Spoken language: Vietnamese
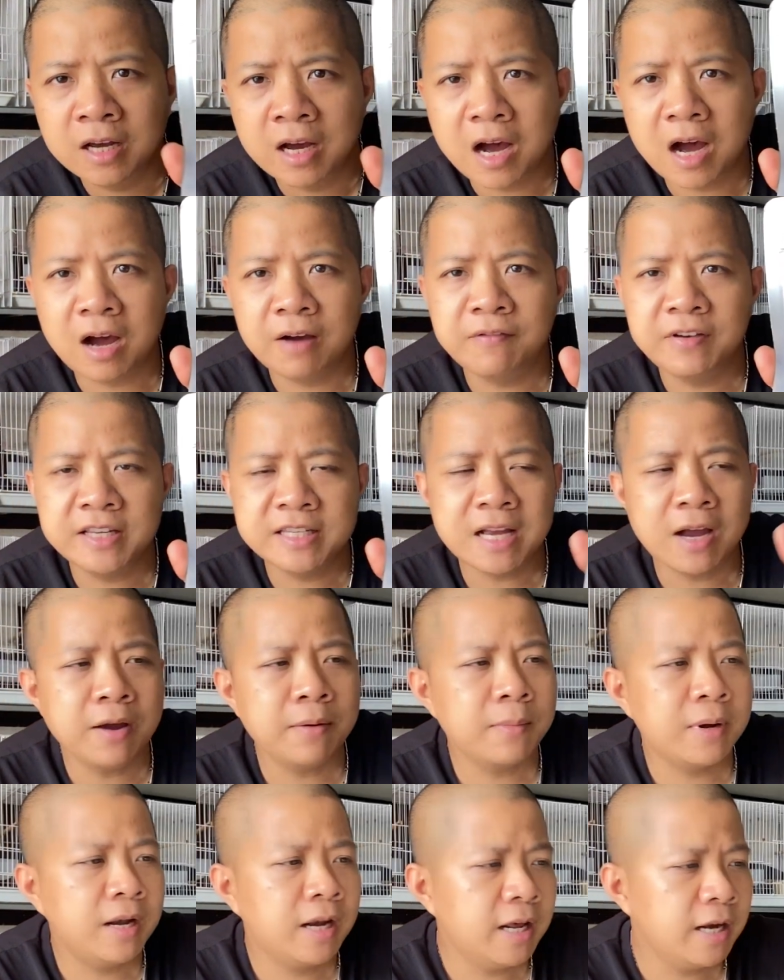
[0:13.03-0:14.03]
À, vì sao
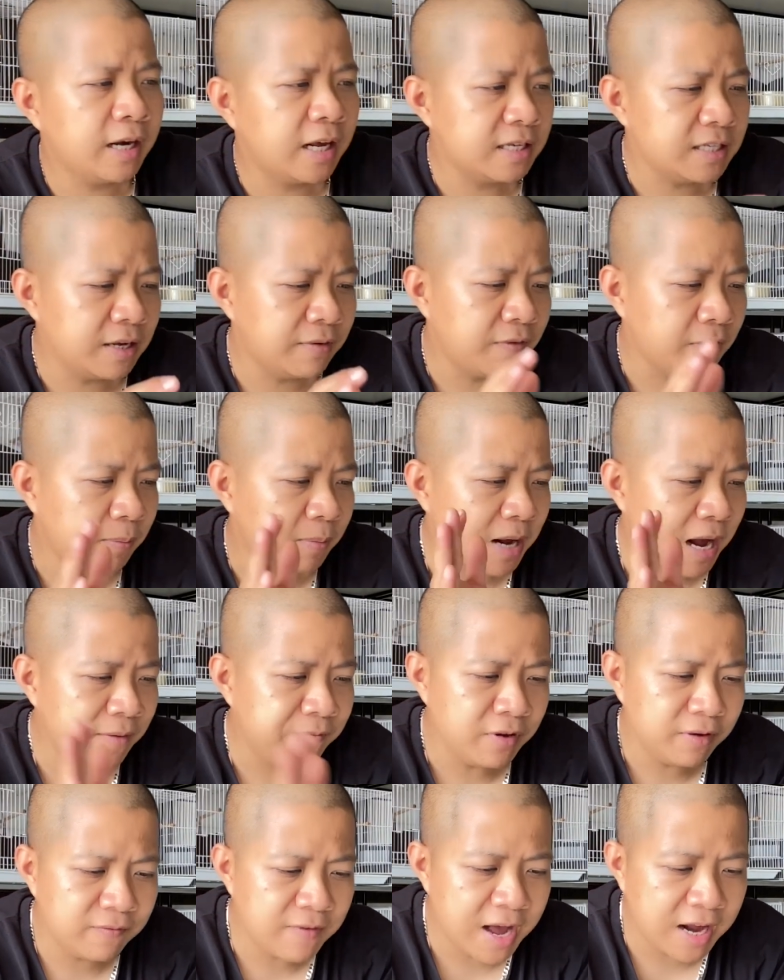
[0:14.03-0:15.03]
em lại lên cái sản phẩm Cám
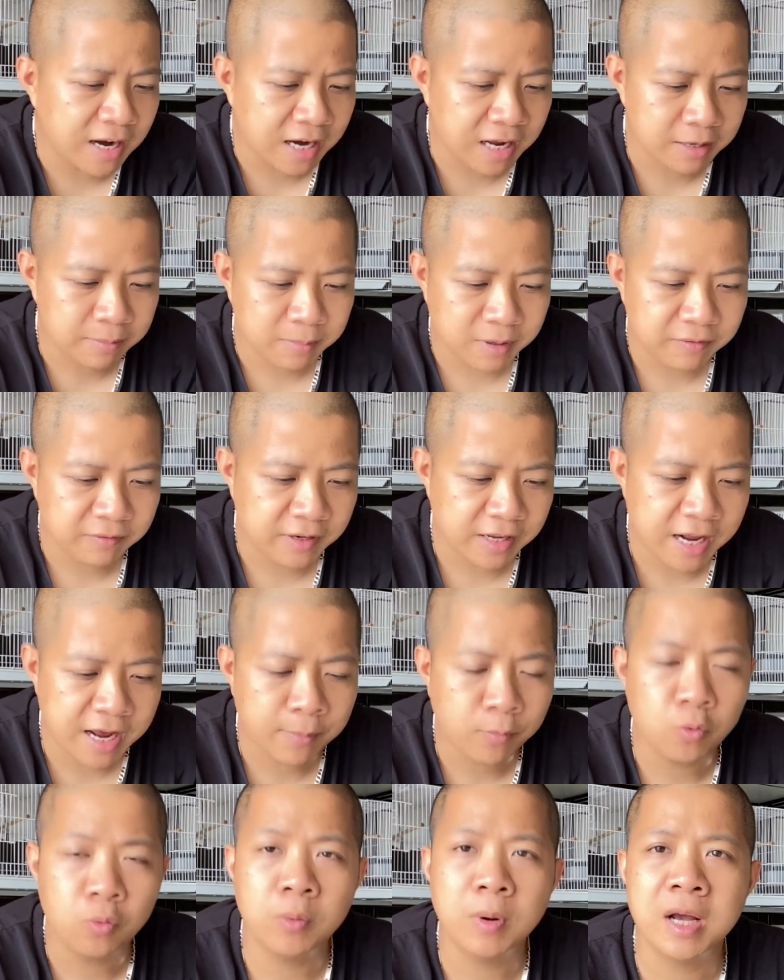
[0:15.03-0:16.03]
víp Vàng này? Bởi vì em
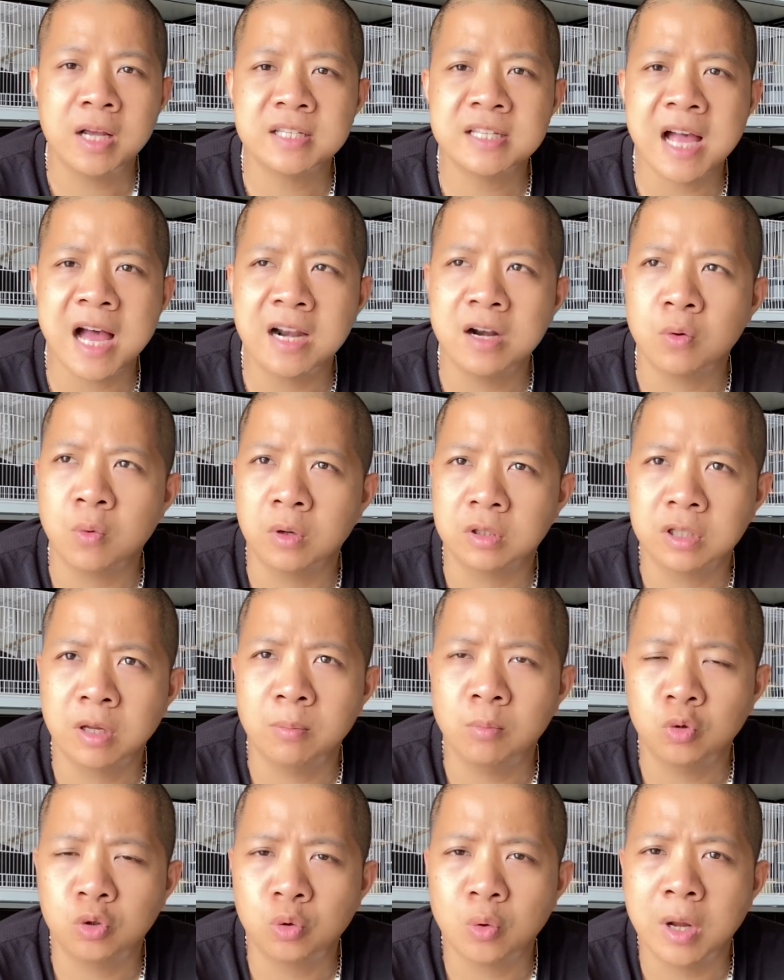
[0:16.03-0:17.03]
cũng ra được khoảng
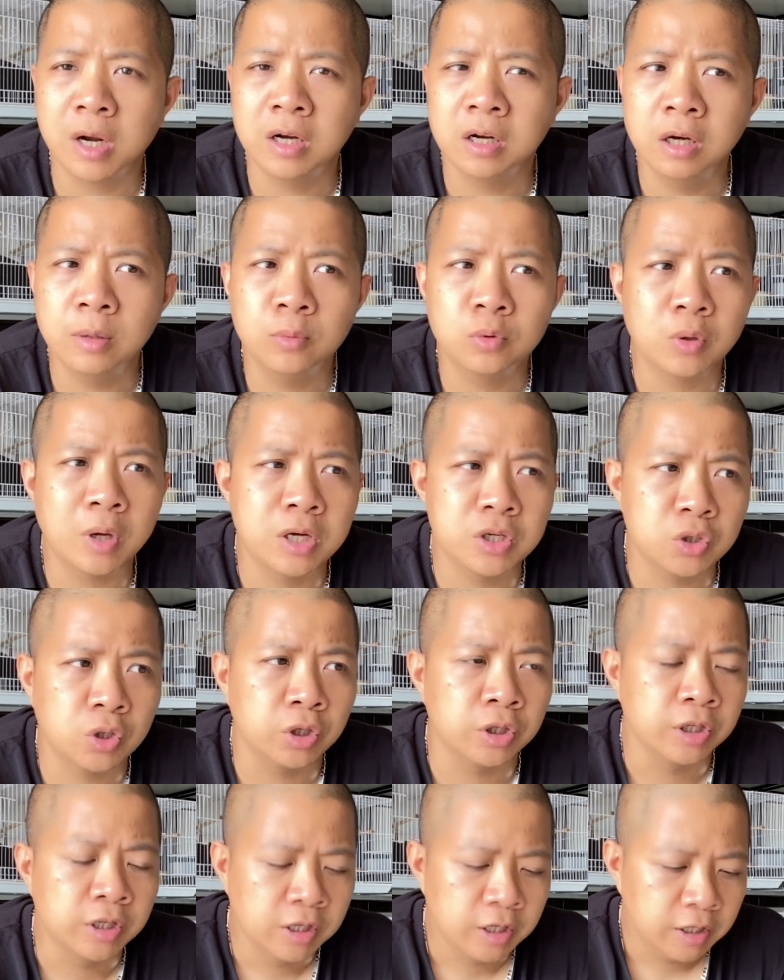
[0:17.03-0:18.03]
tầm một tuần, hơn một tuần
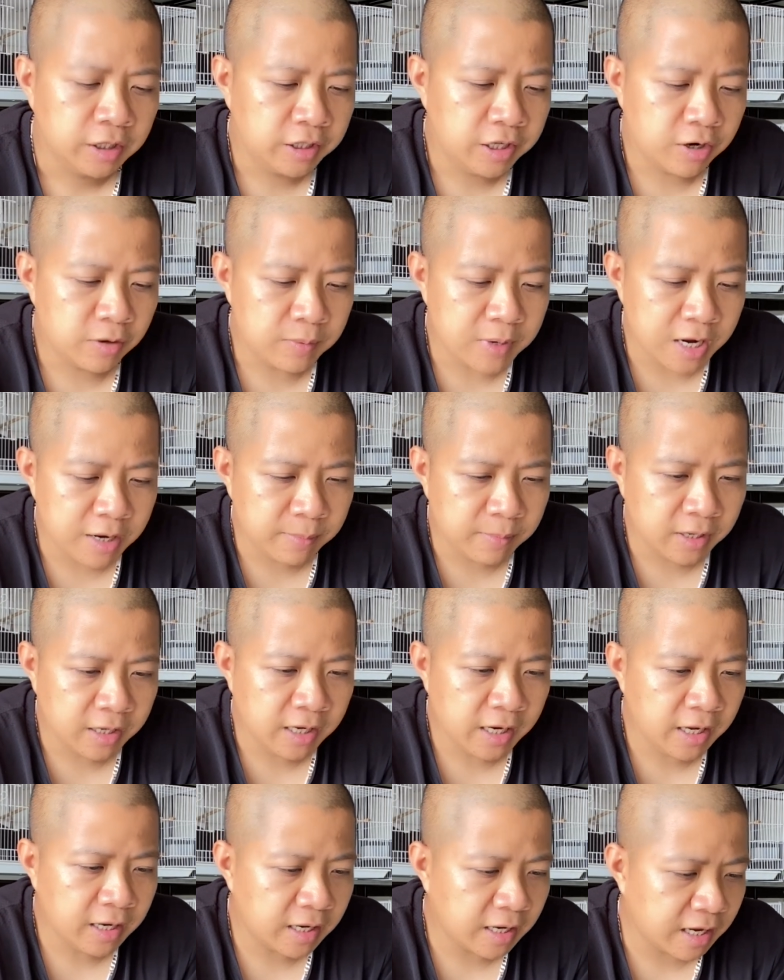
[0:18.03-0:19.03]
rồi. Thì hôm nay mới
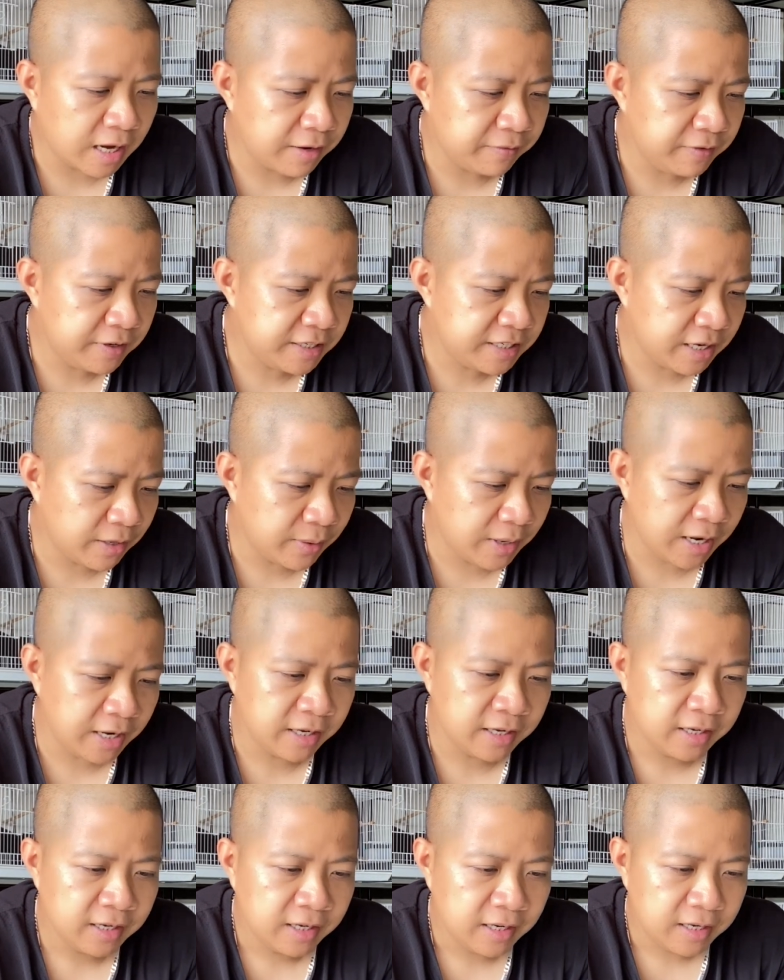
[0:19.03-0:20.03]
lên cái video này
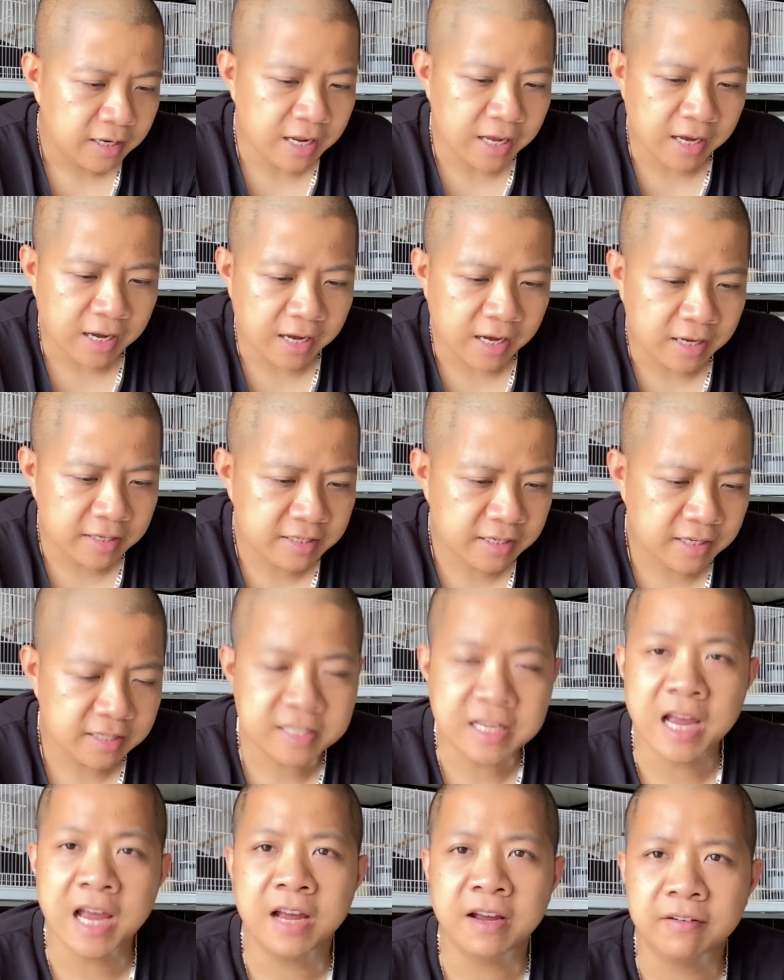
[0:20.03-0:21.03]
để chia
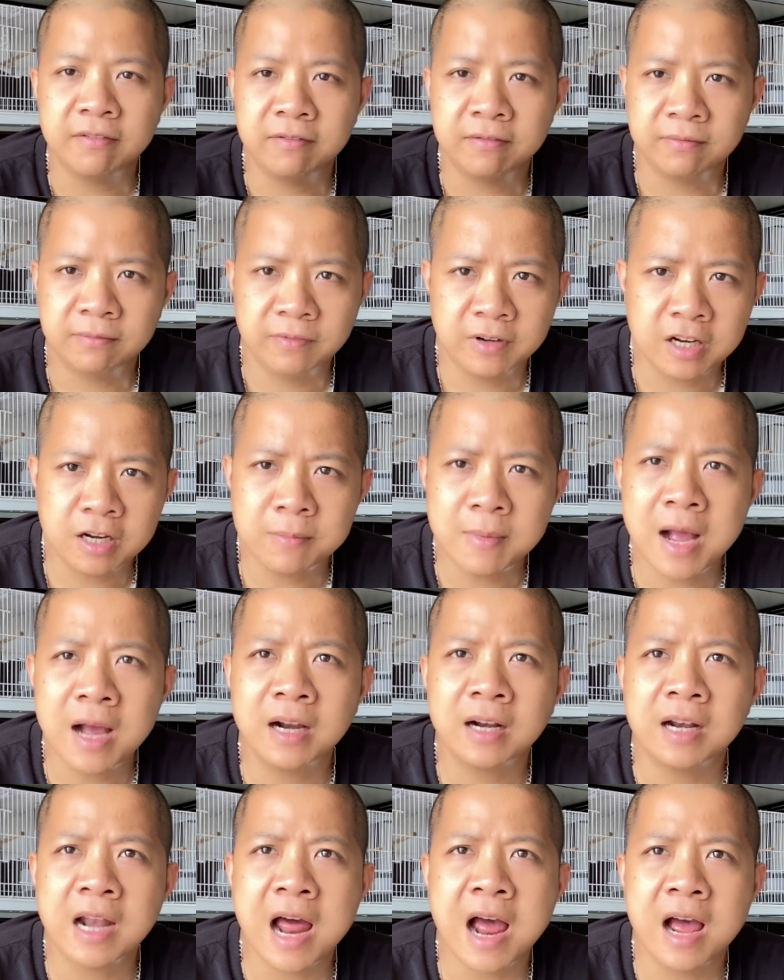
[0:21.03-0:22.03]
sẻ với các
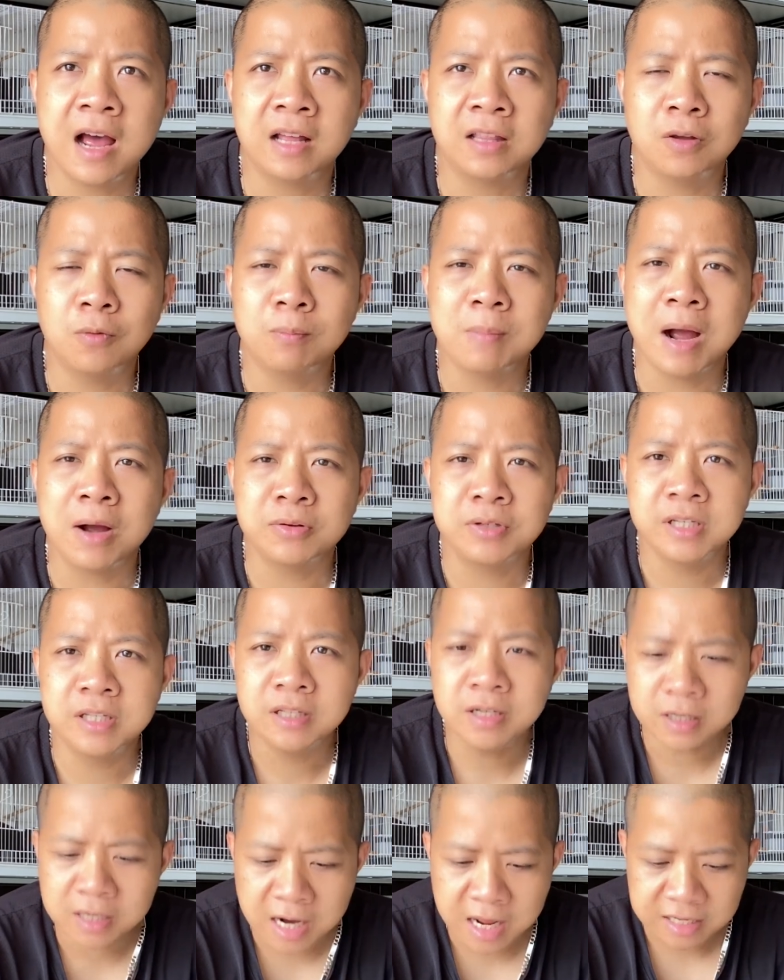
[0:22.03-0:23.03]
bác là thông báo chính
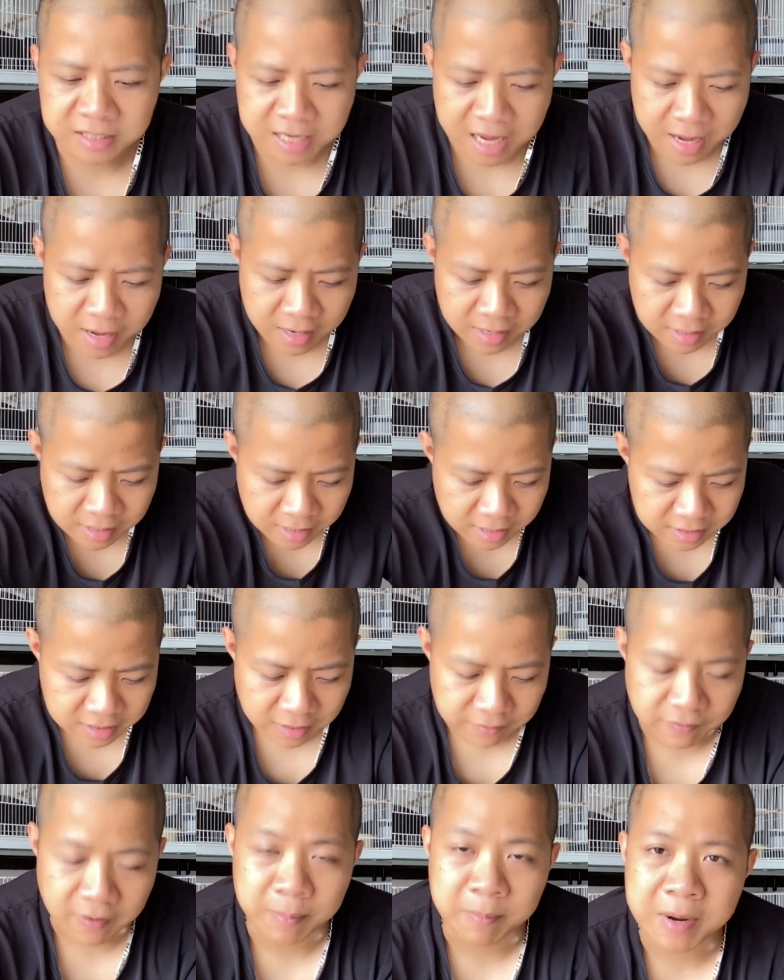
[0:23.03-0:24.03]
thức là ra
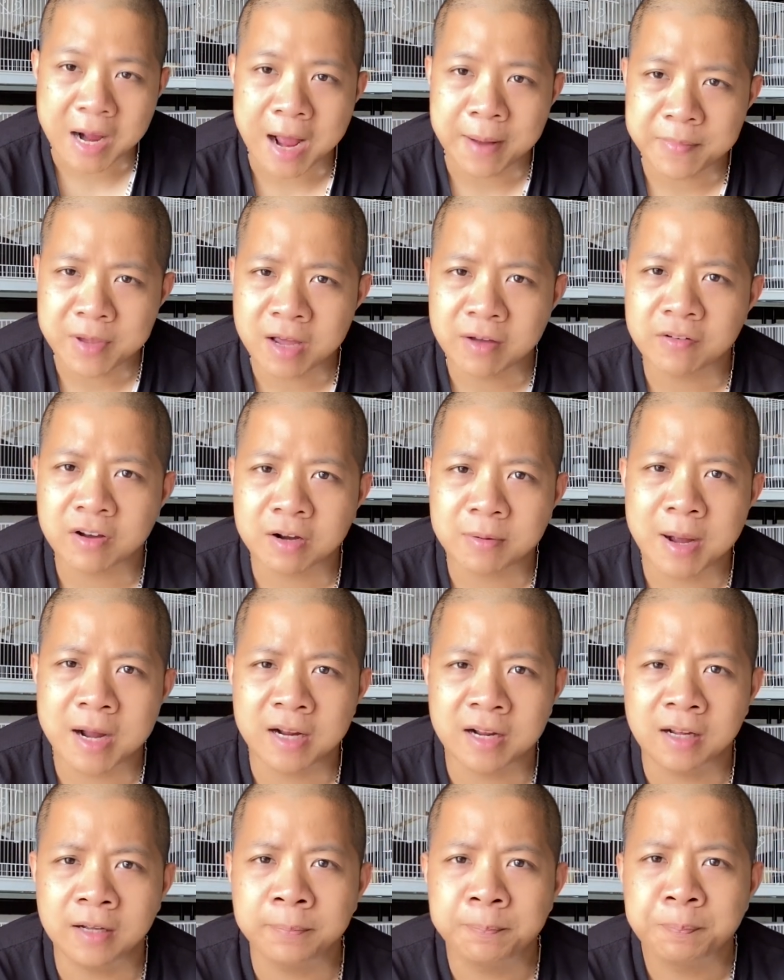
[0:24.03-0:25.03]
sản phẩm Cám nhá và các
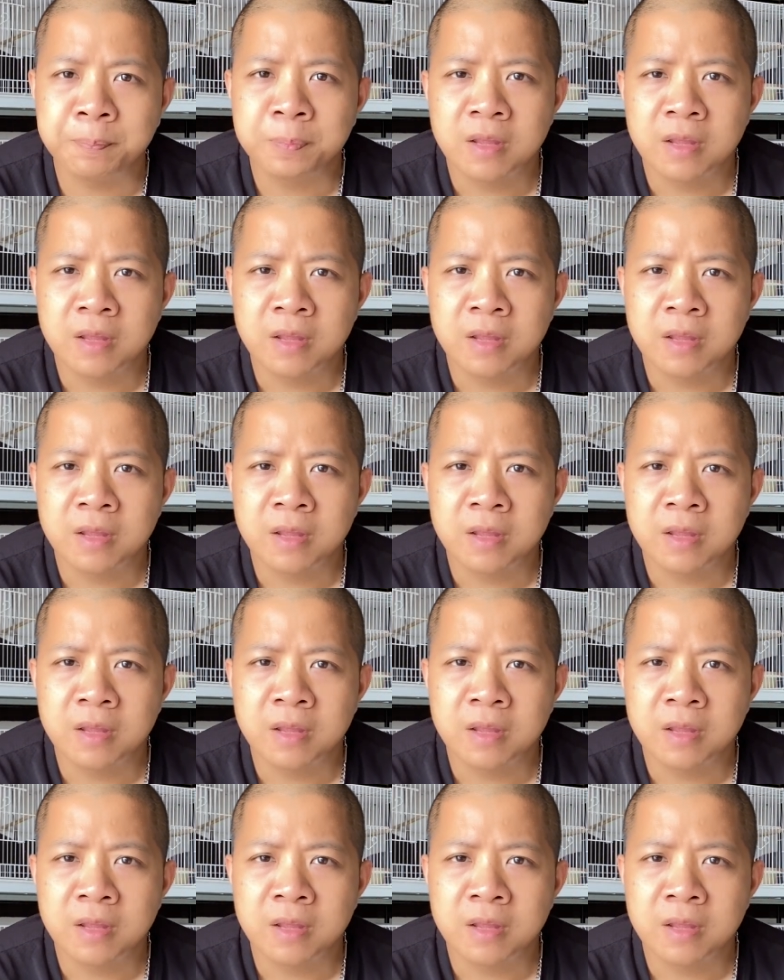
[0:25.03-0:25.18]
bác nhá.